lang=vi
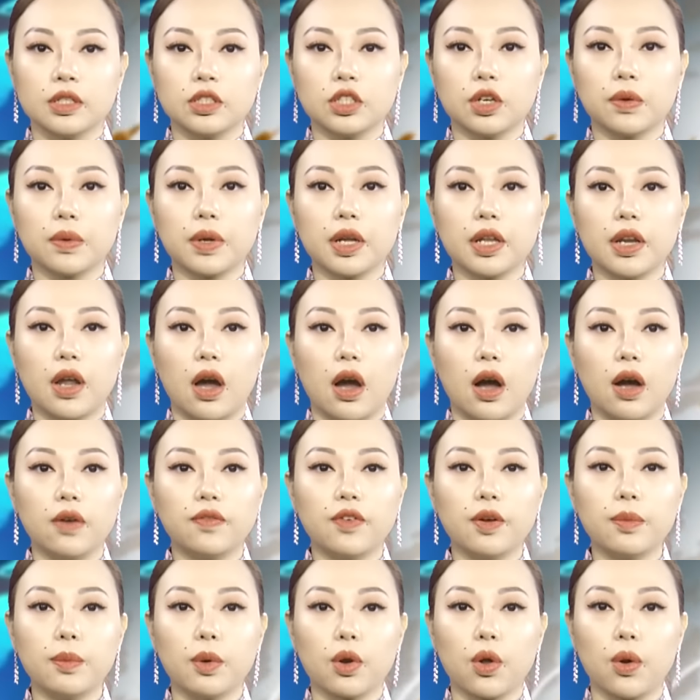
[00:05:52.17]
Trong khi đó,
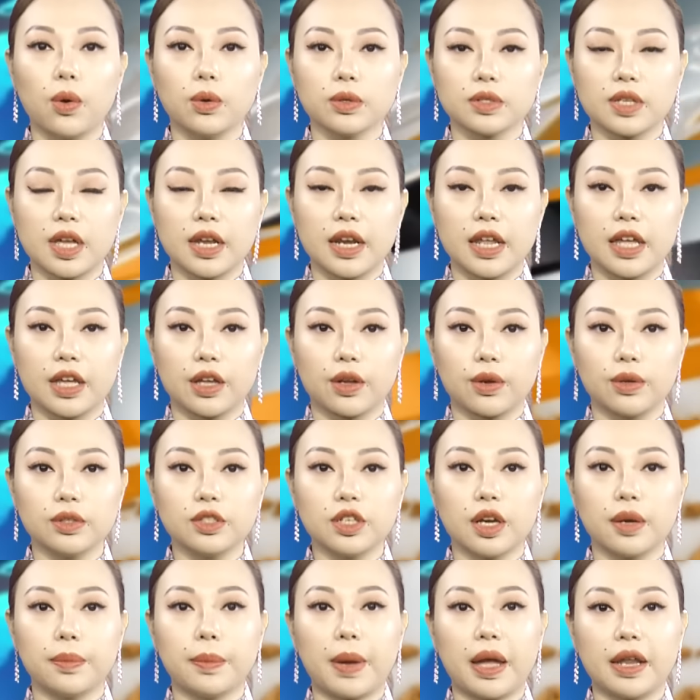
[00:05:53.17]
với một hộ gia đình có
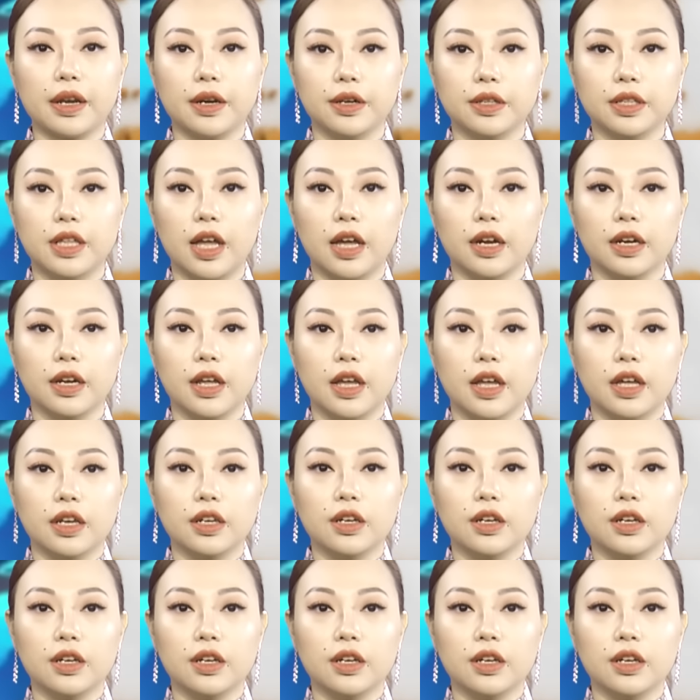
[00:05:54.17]
cha mẹ đơn thân